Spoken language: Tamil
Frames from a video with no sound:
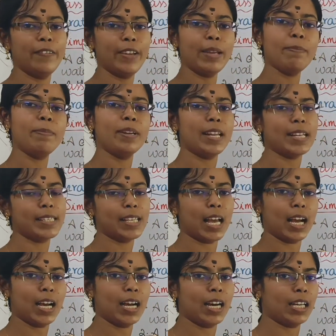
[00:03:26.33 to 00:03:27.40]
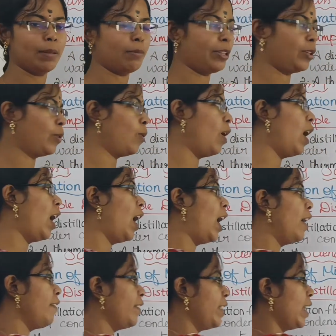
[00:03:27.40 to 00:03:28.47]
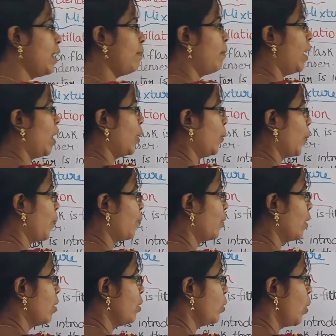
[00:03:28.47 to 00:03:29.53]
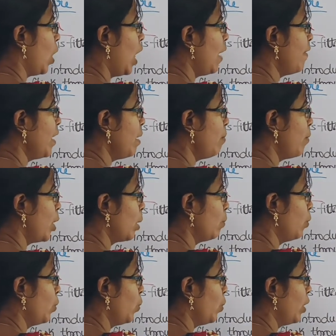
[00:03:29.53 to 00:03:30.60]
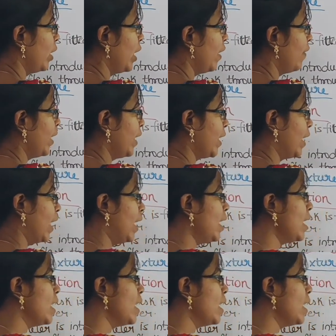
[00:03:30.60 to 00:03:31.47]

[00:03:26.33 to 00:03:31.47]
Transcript: வேப்பரேஸ் ஆக ஆரம்பிக்கும் ஆவியாக மாறும் ஸோ ஆவியாக மாறும்போது ஒன்று கவனிங்க